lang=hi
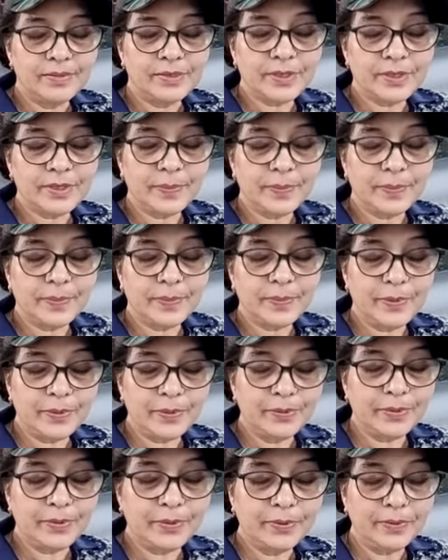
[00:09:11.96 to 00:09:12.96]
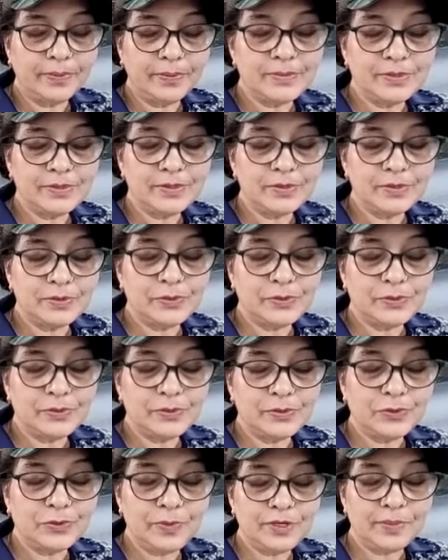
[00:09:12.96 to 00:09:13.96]
सब लोगों को जो
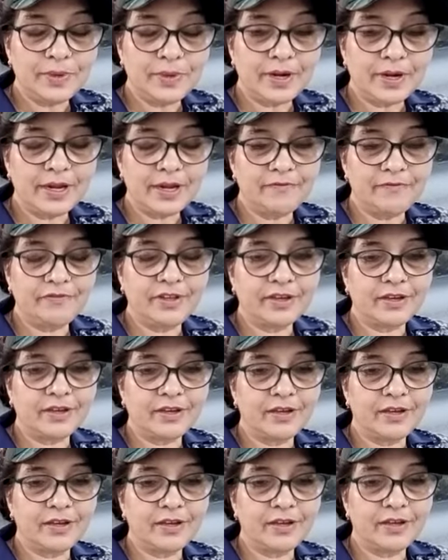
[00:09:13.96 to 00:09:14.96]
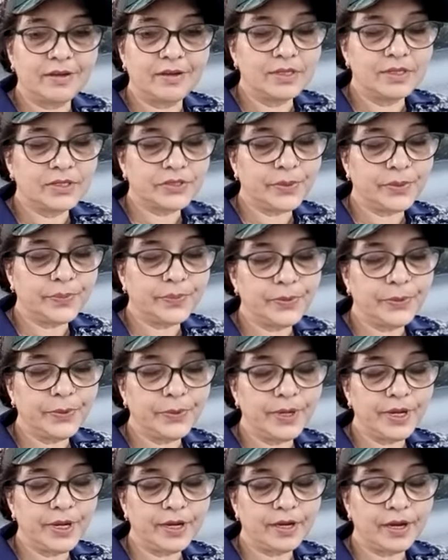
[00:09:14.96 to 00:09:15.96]
भी ये मेरा लाइव देखें बस सबको
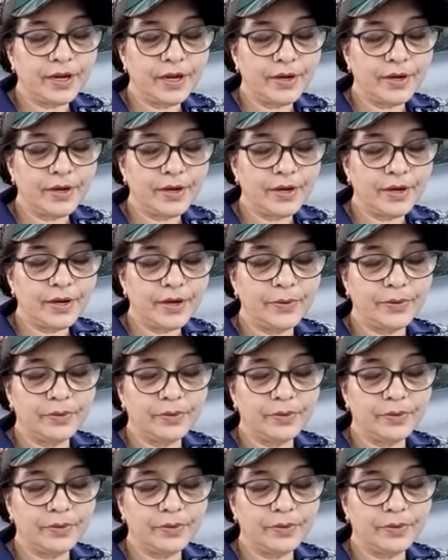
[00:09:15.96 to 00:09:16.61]
एक एक को